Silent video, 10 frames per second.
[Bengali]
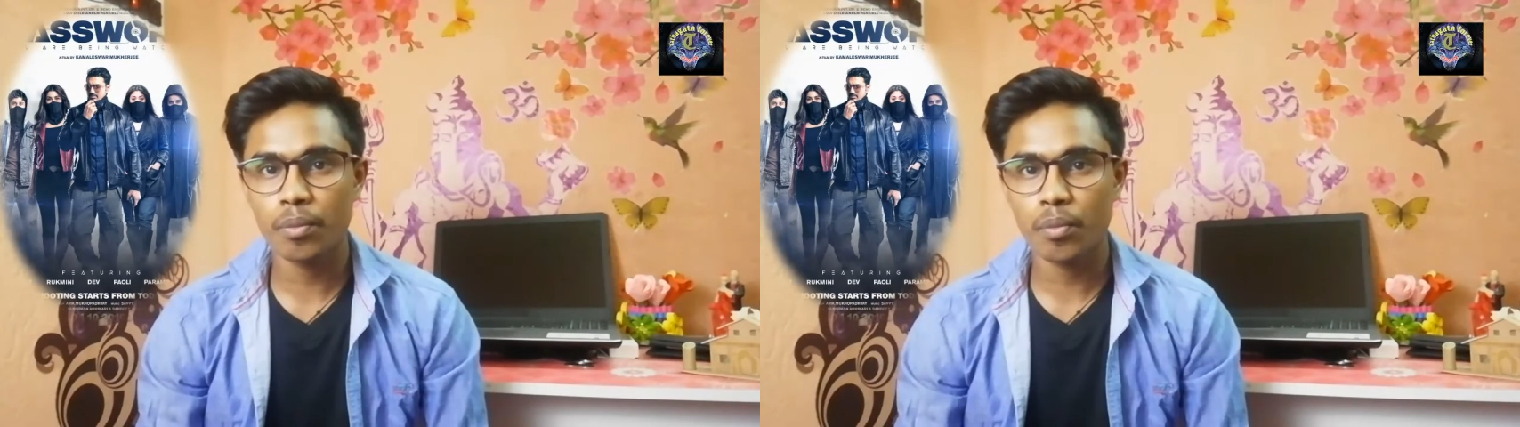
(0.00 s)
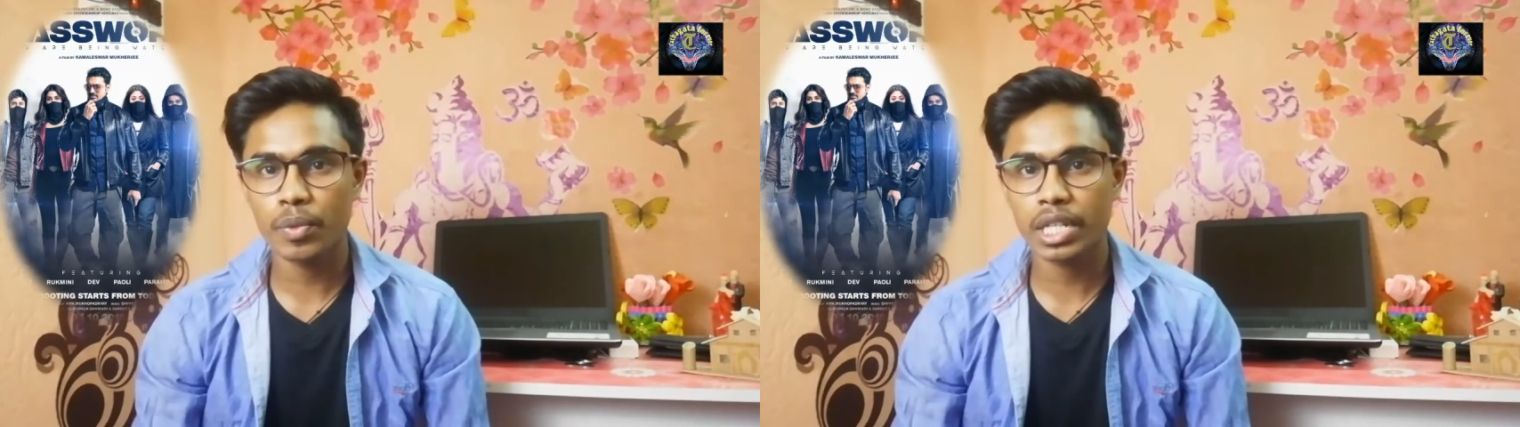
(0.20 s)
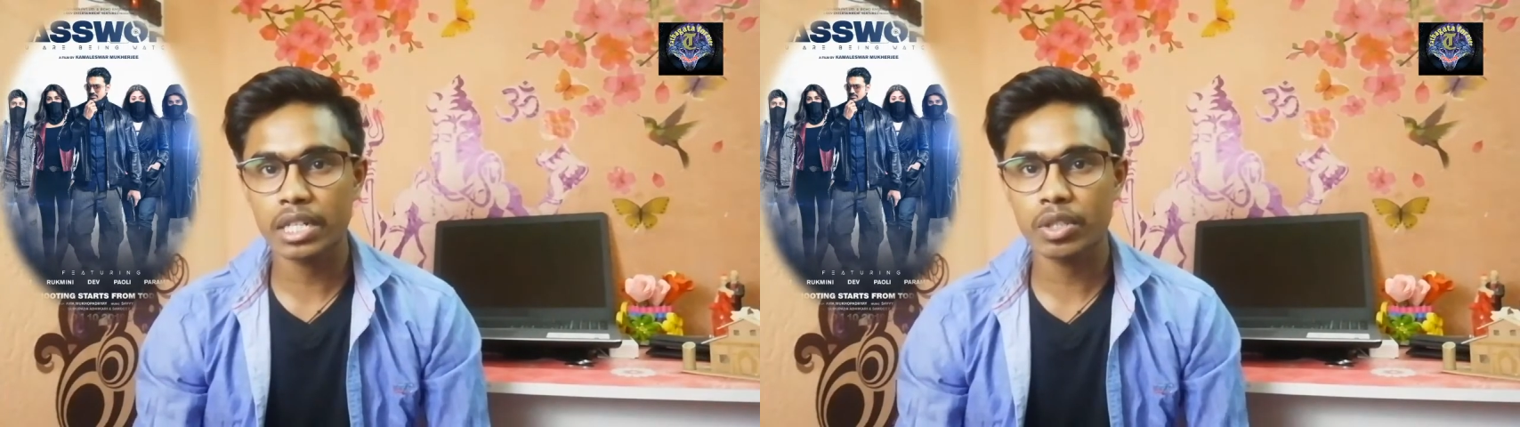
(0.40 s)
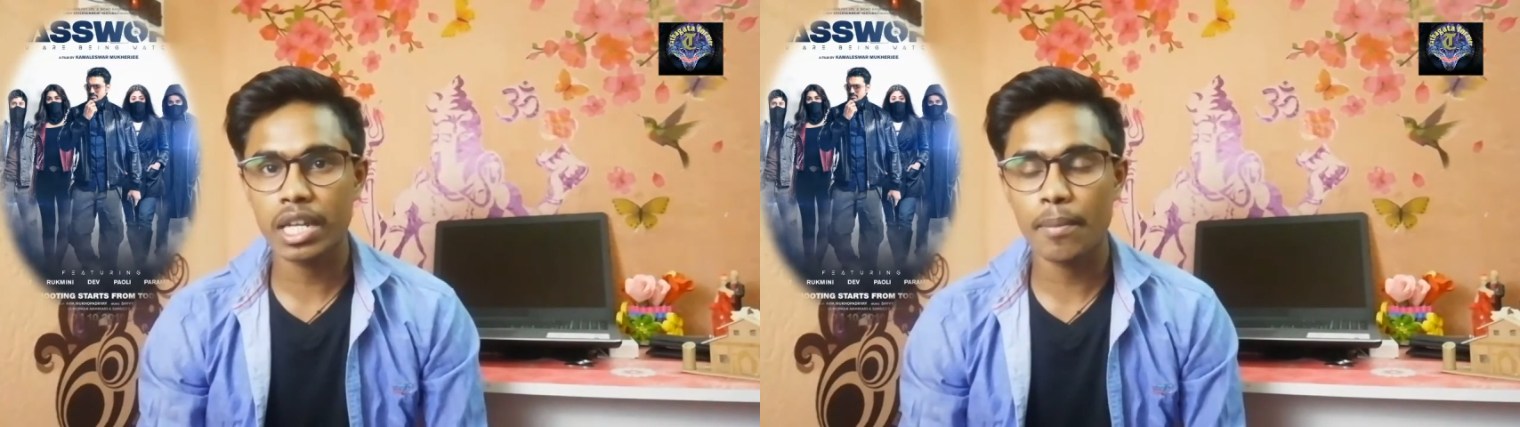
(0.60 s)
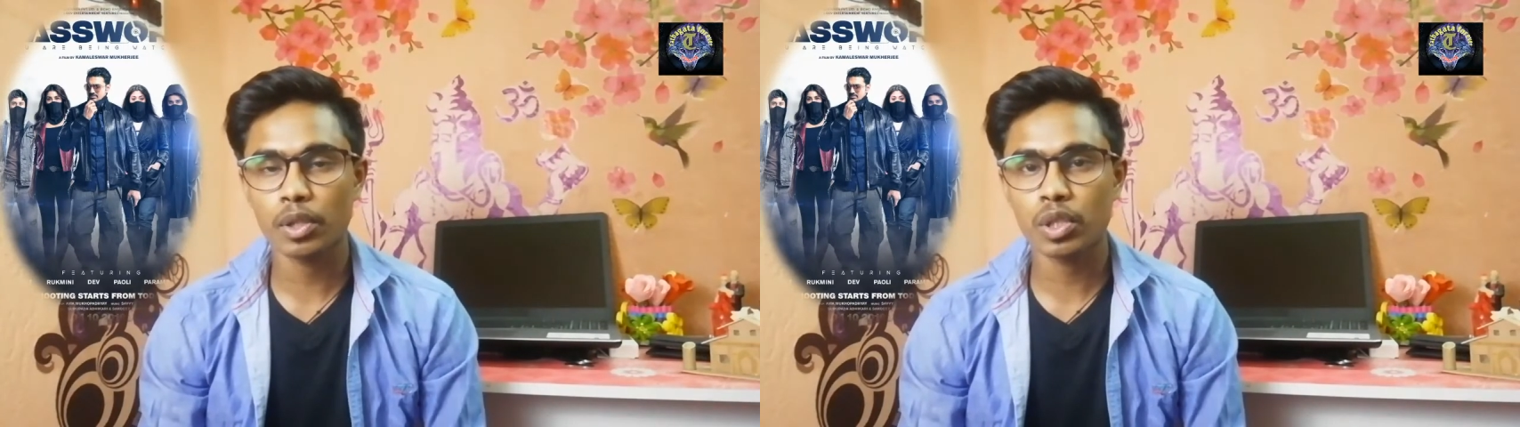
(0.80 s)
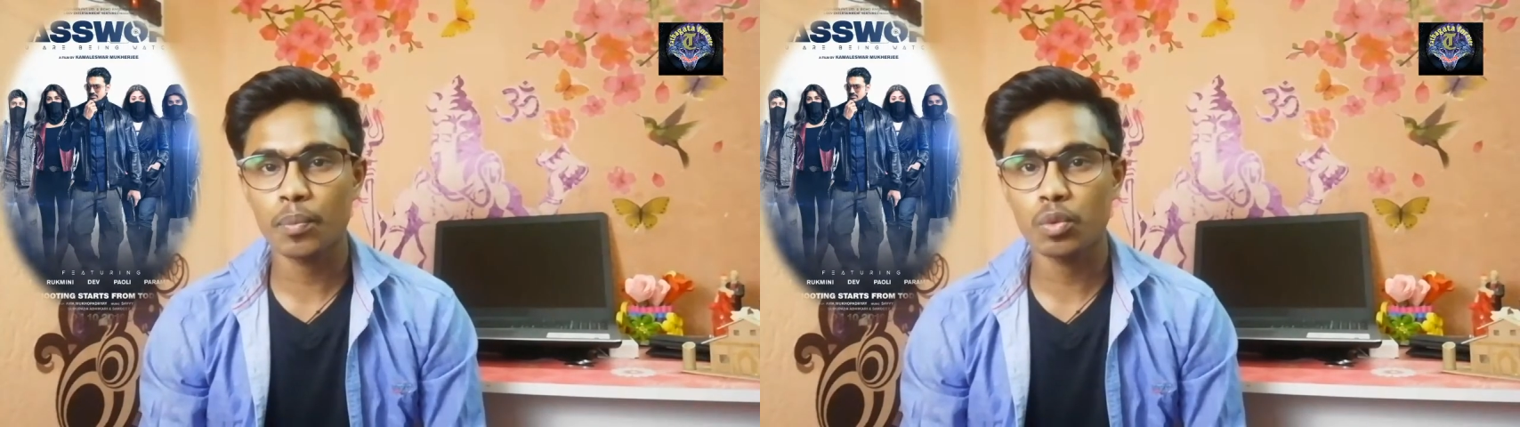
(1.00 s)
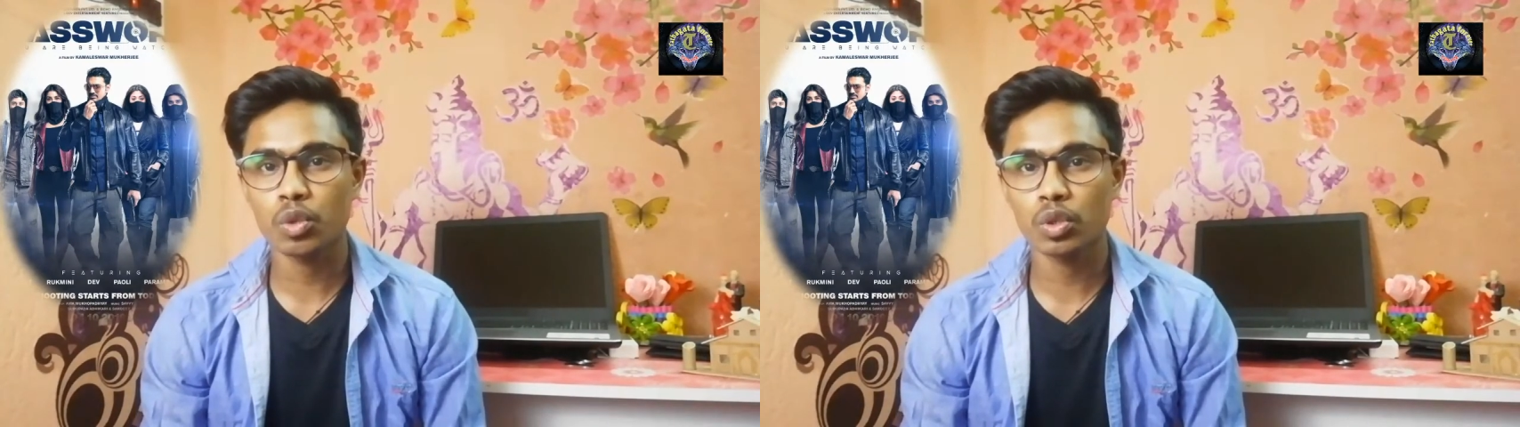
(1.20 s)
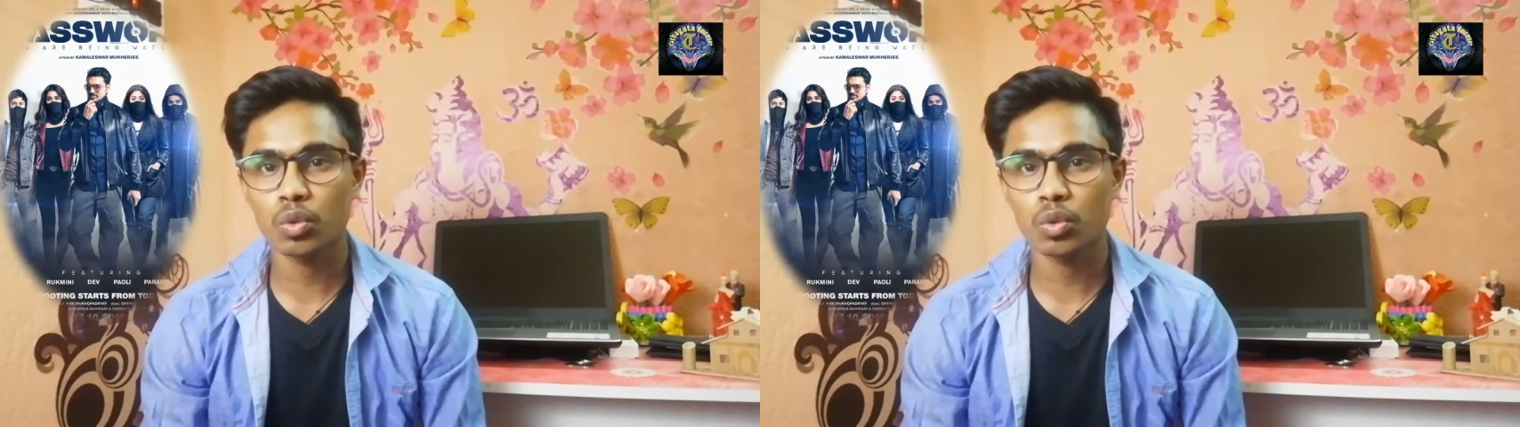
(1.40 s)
মুভিটি কিন্তু এবছর পুজোর